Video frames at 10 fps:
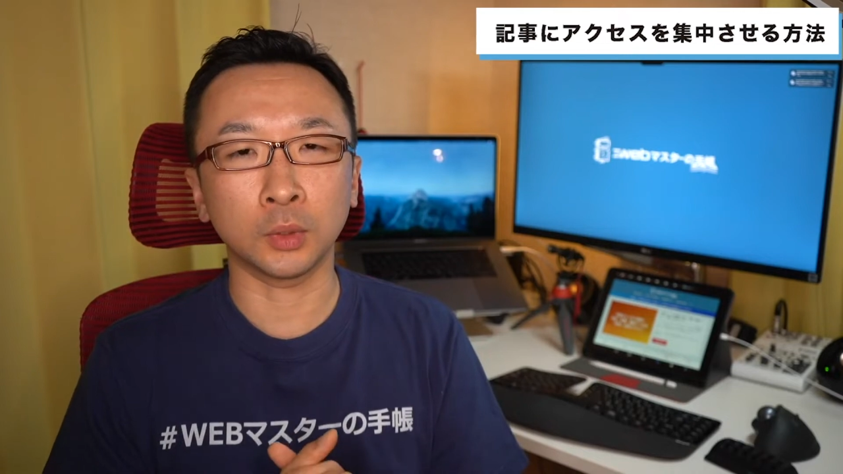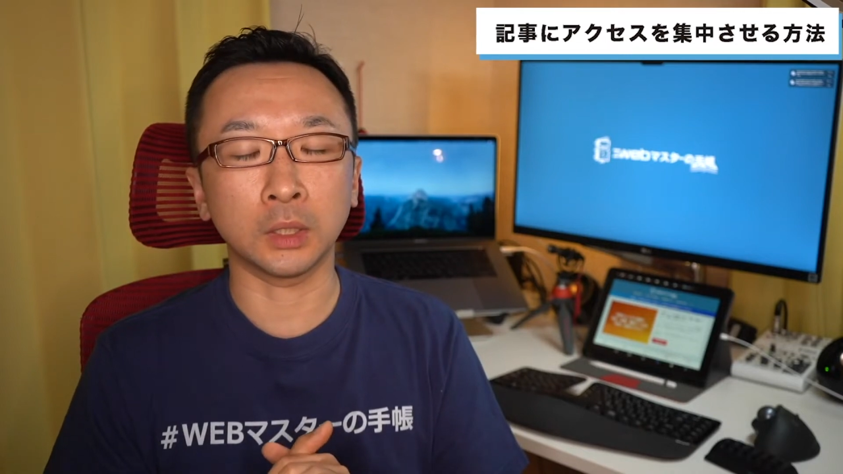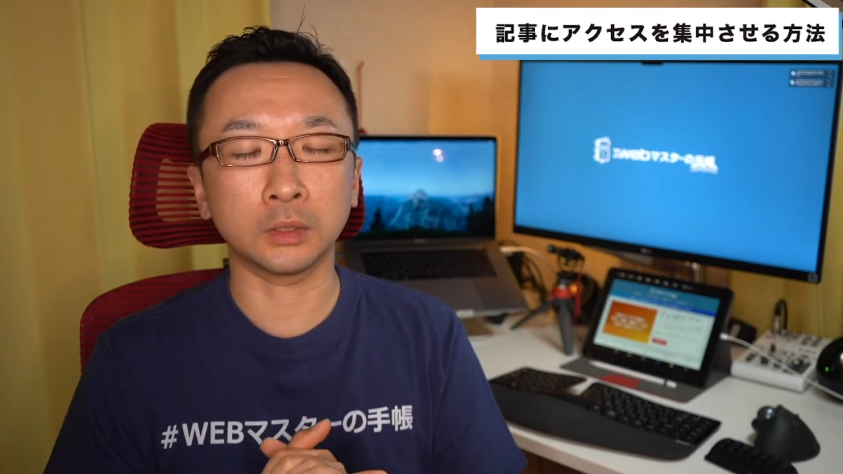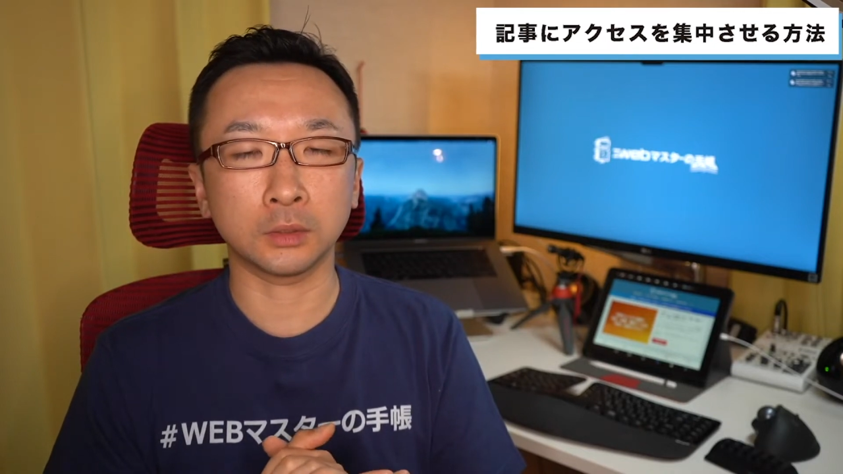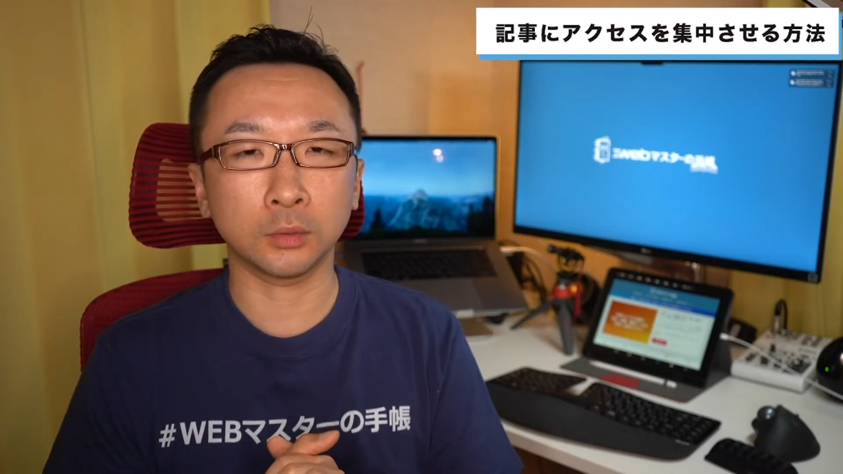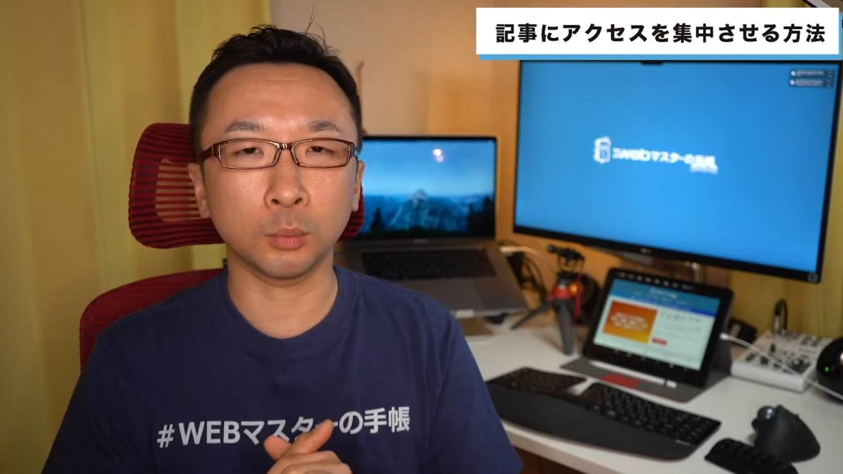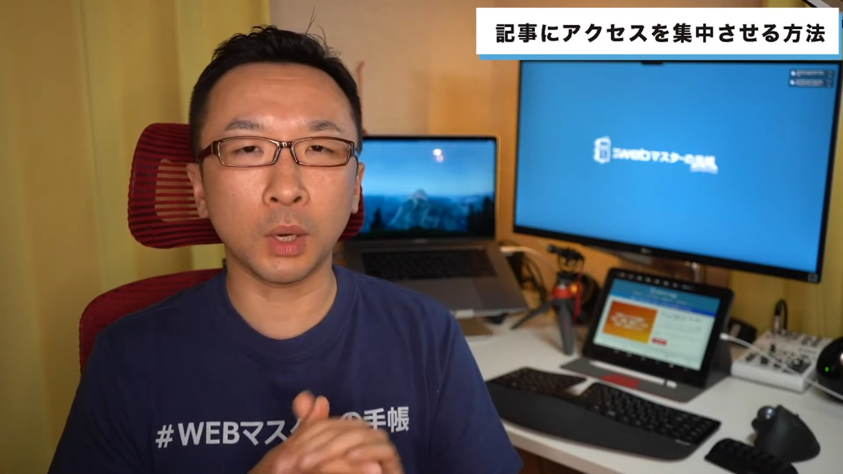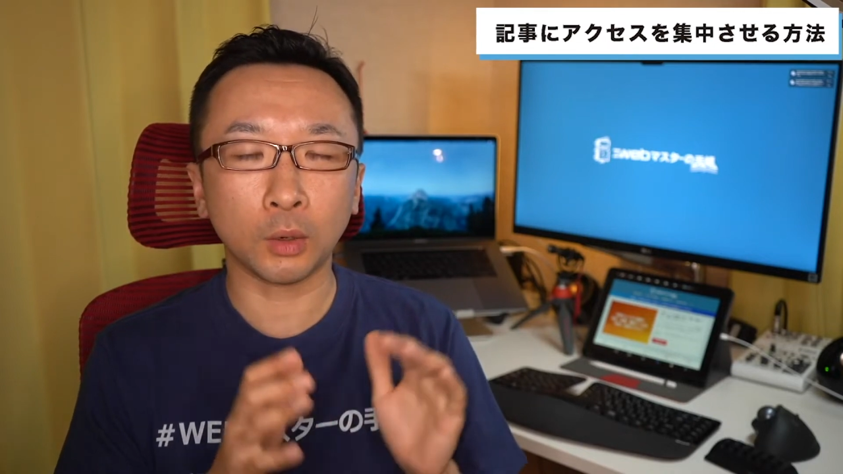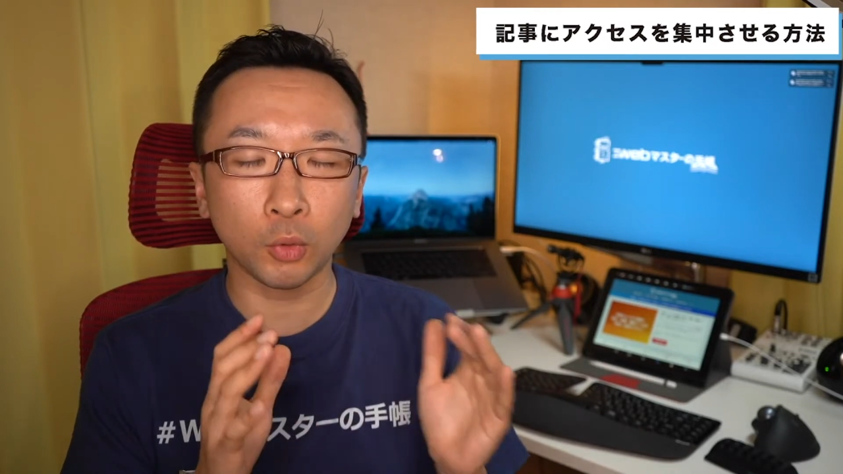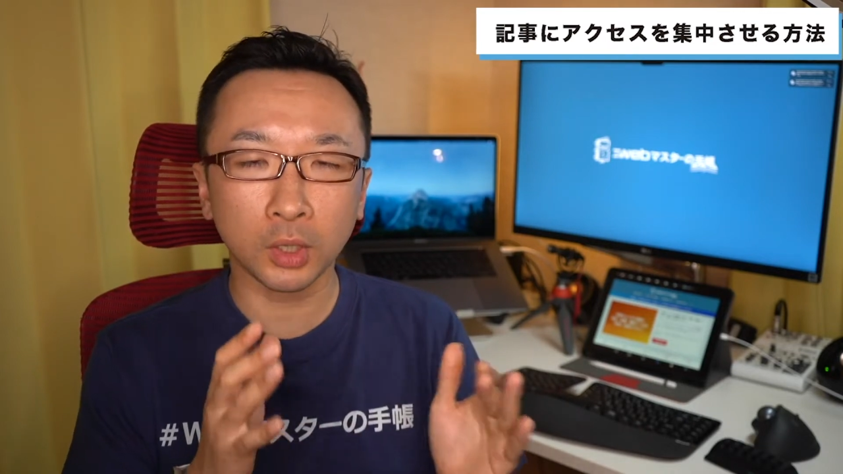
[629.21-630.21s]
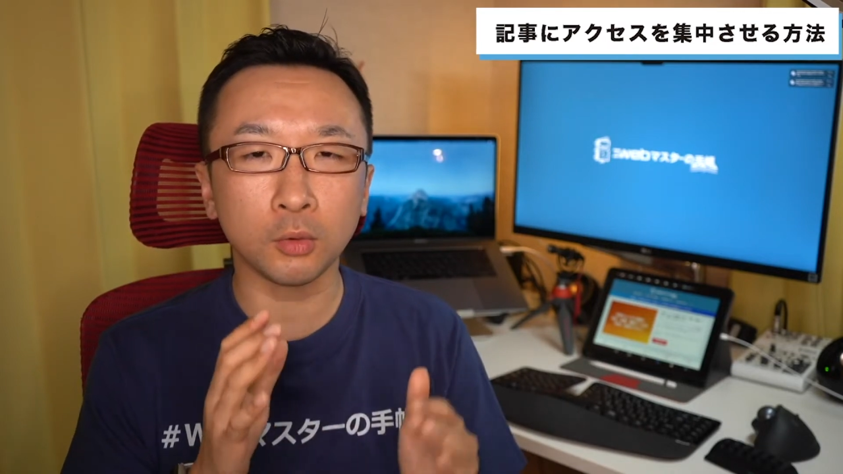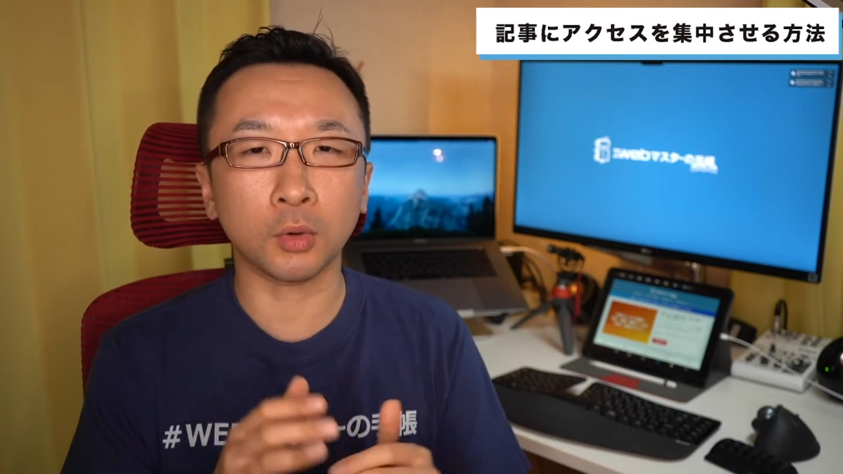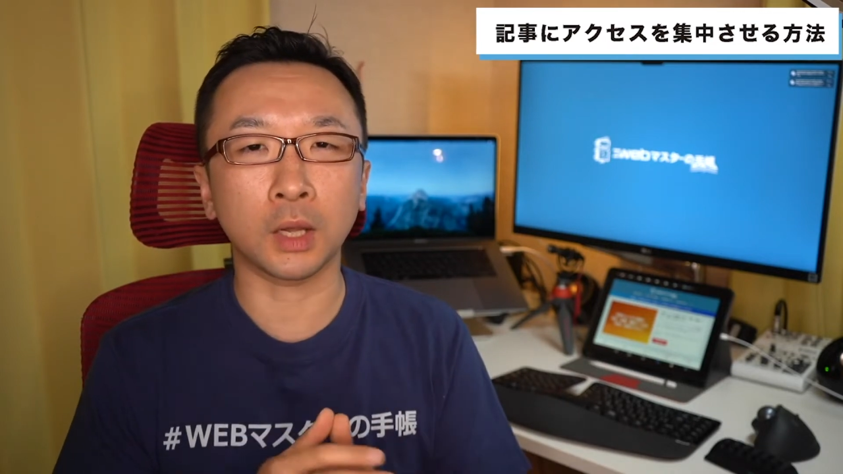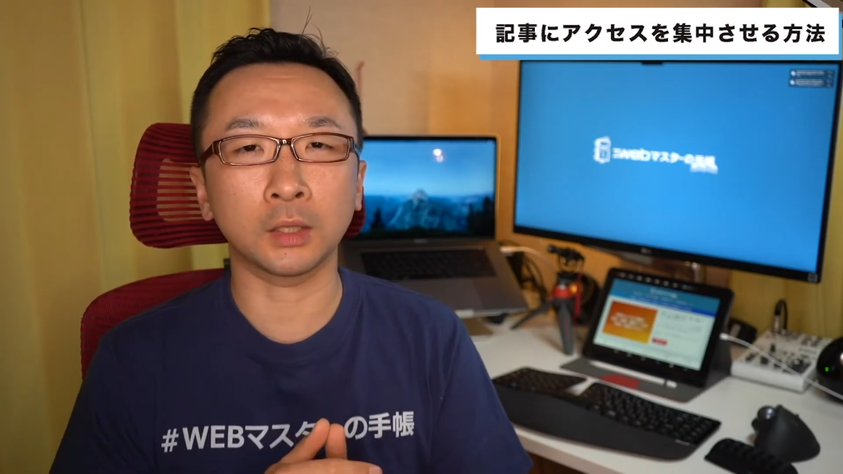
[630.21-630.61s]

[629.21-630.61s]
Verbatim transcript: なんですけどまあこれ結構簡